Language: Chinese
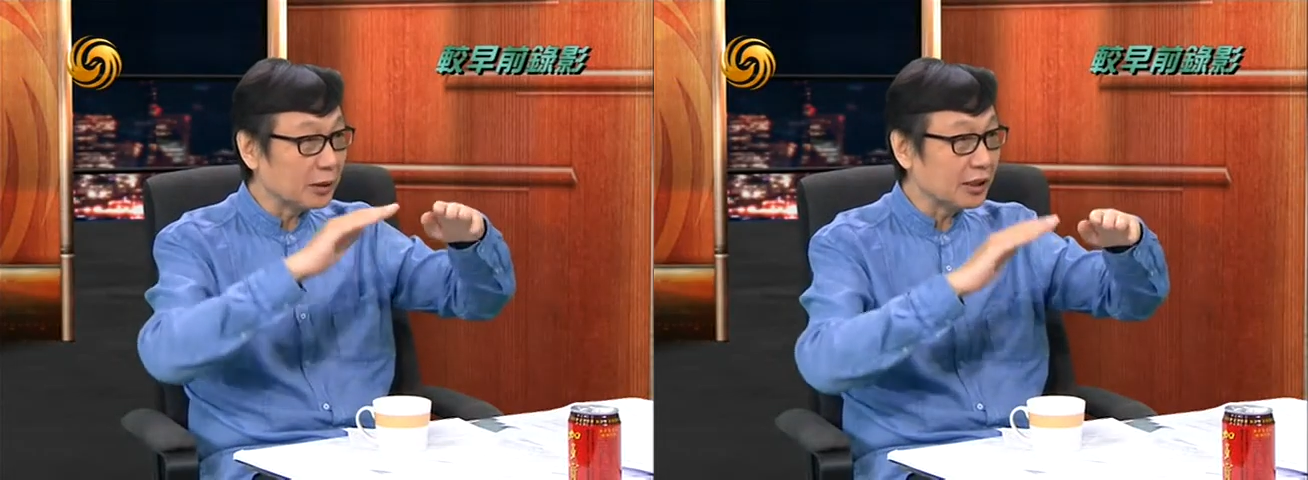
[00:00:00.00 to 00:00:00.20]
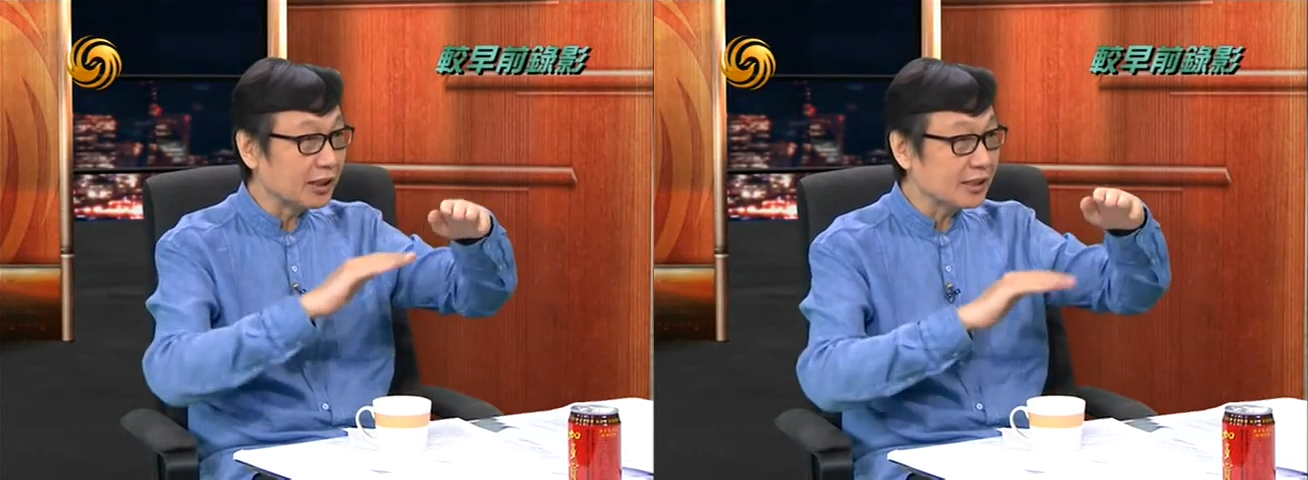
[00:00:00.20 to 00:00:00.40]

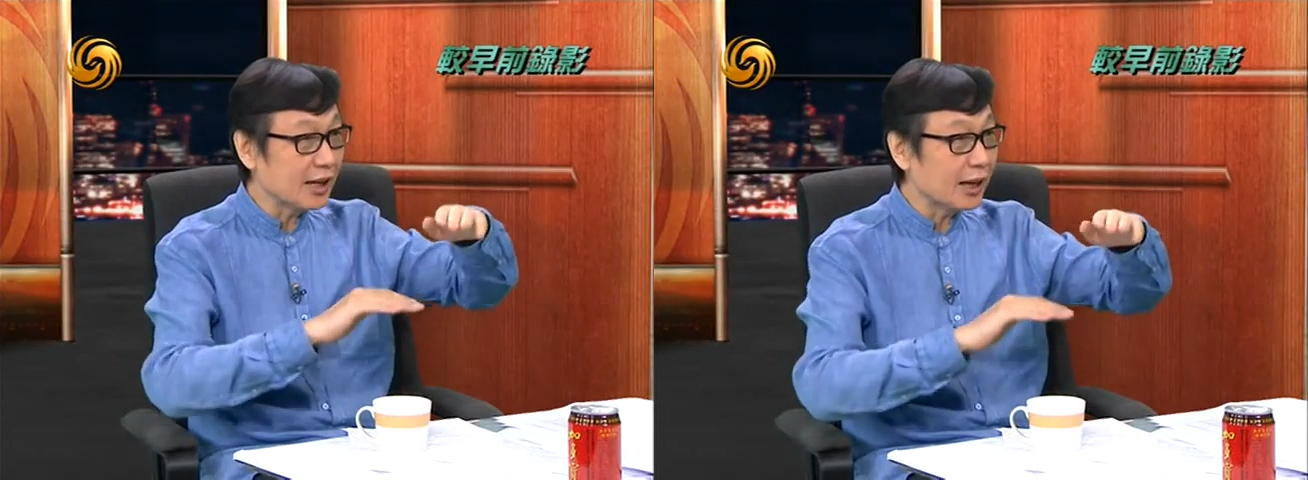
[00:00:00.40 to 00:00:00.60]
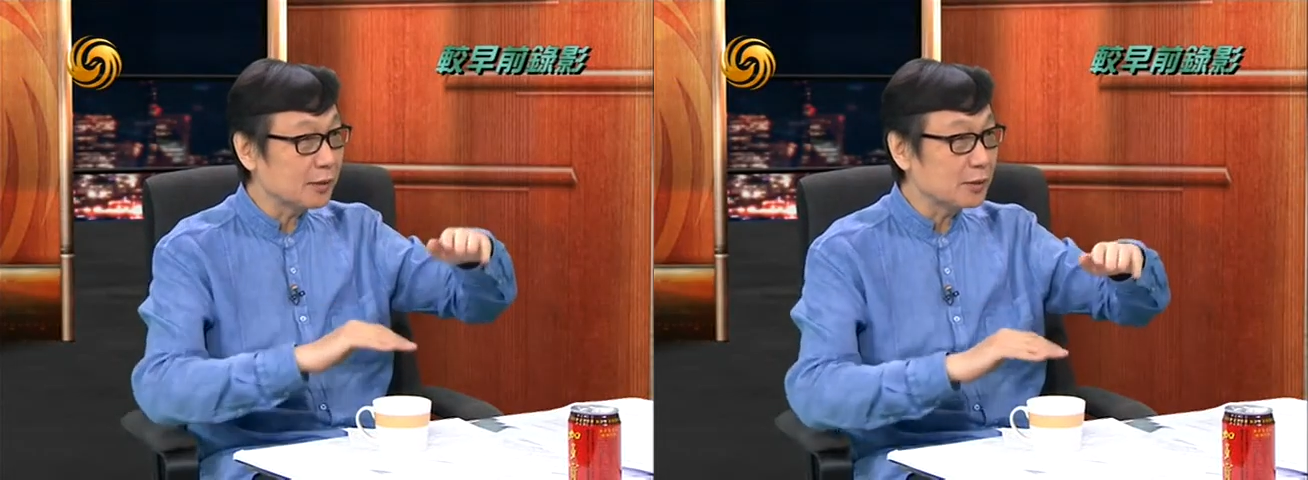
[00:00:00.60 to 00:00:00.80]
觉的一个
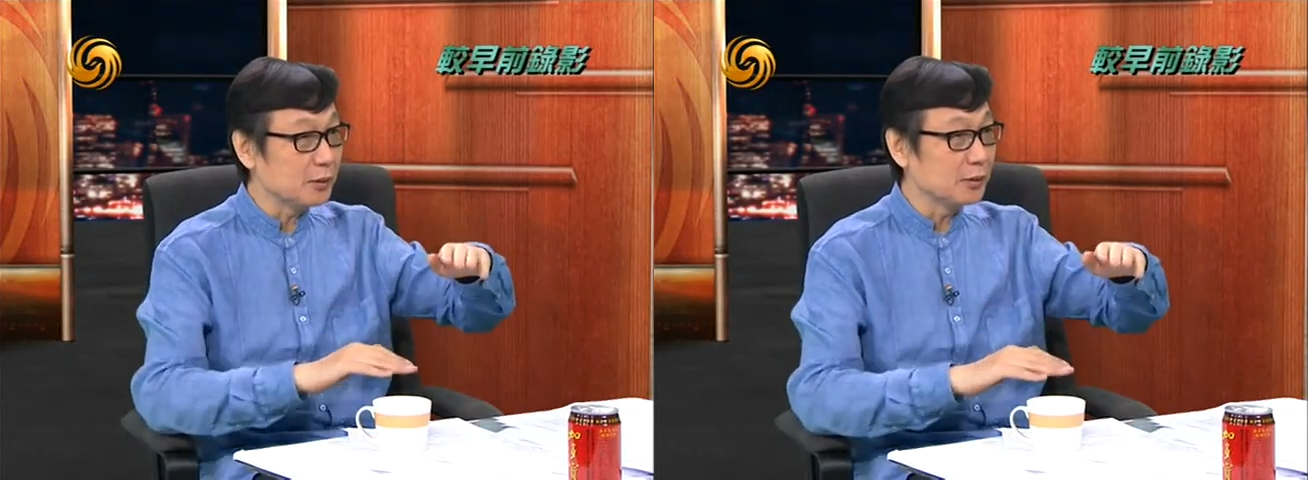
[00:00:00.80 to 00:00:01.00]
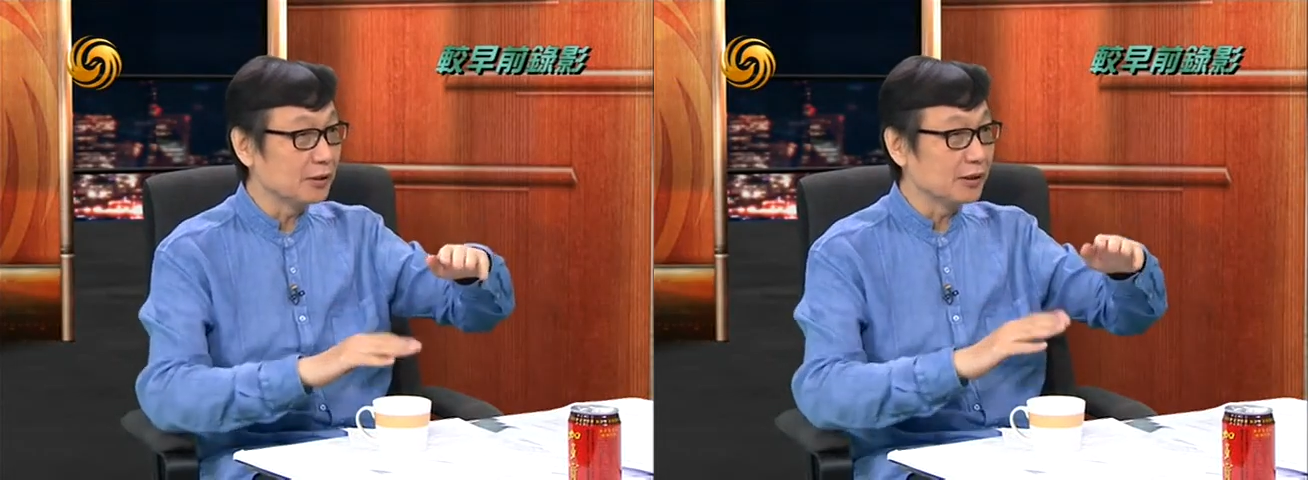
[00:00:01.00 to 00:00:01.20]
差
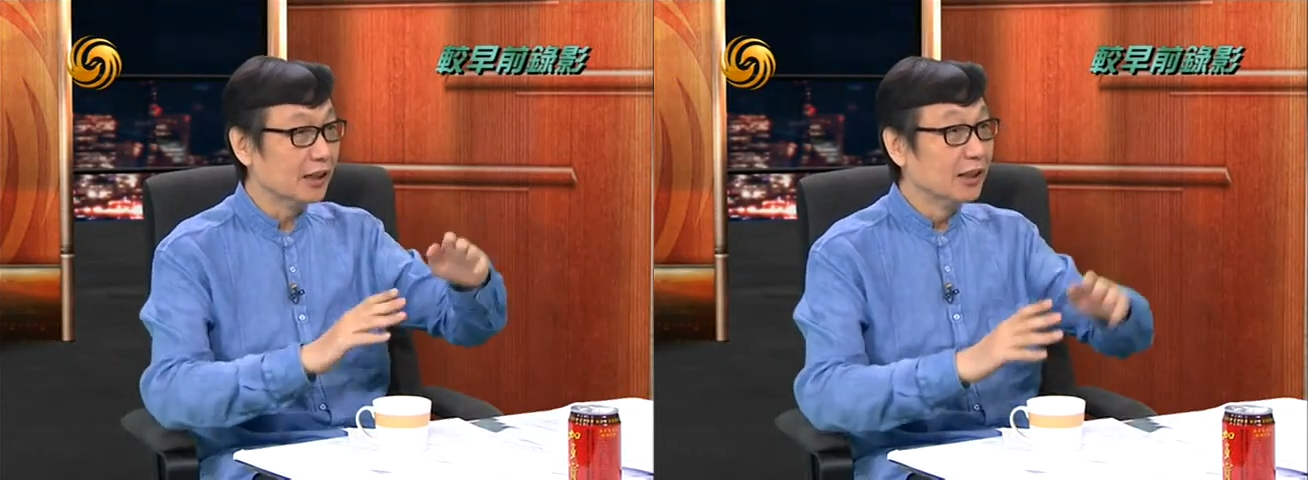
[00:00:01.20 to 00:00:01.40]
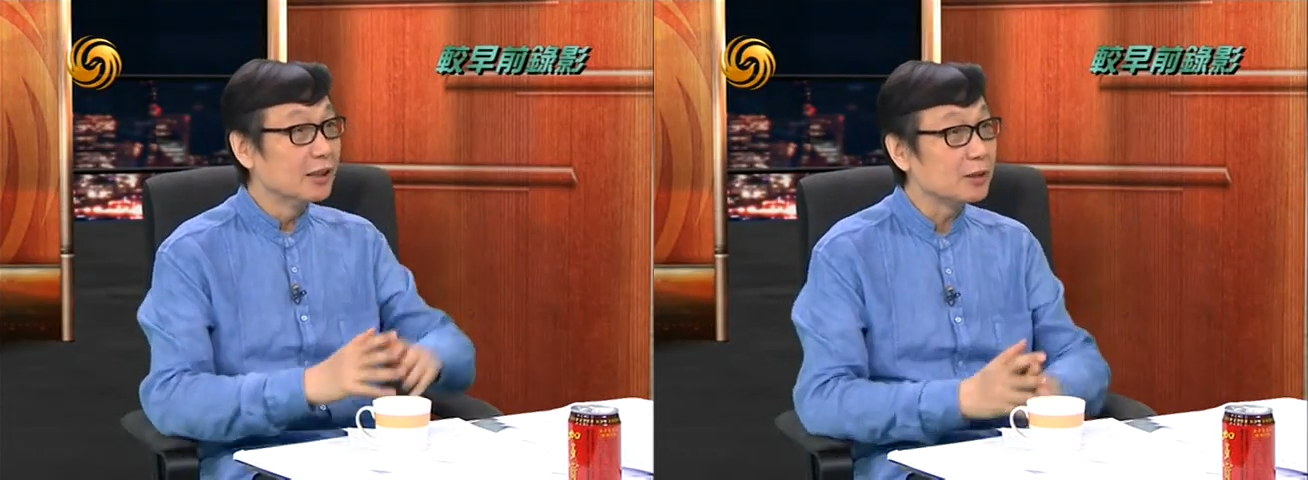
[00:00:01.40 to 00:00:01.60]
距，是
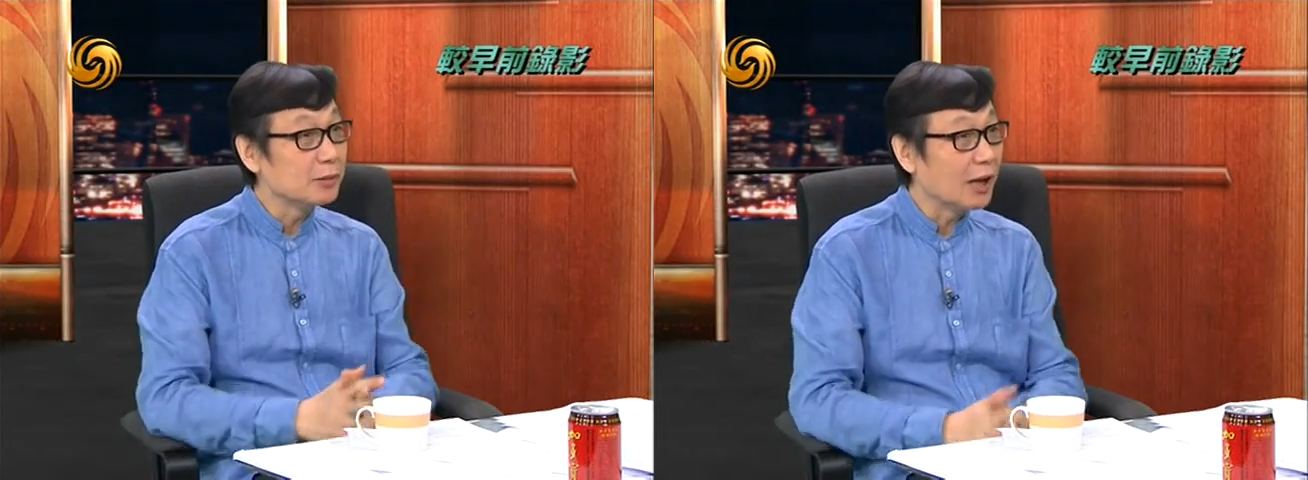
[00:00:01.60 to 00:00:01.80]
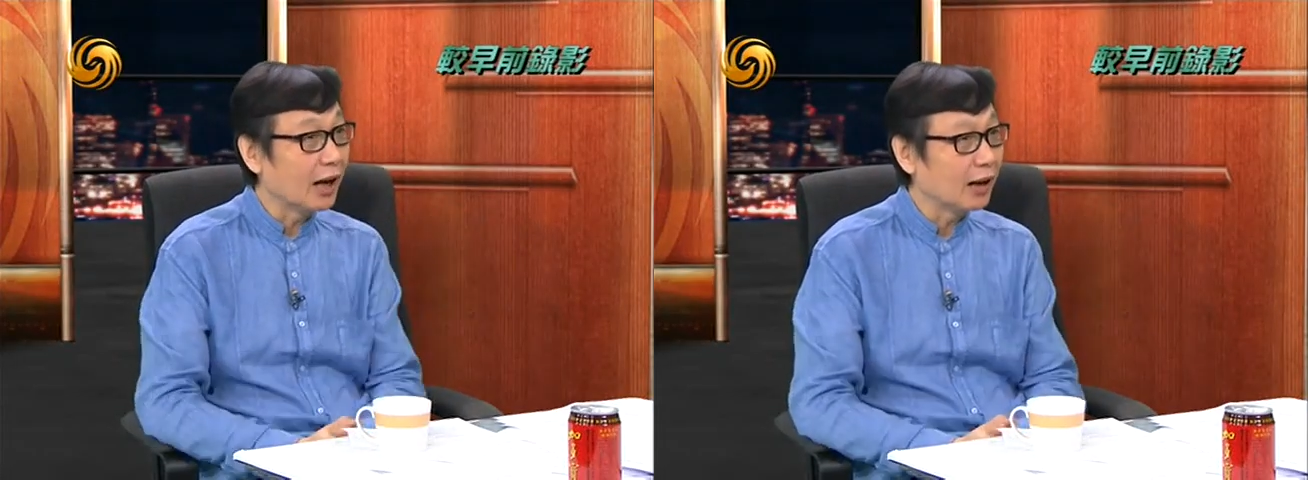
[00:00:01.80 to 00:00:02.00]
是不是啊？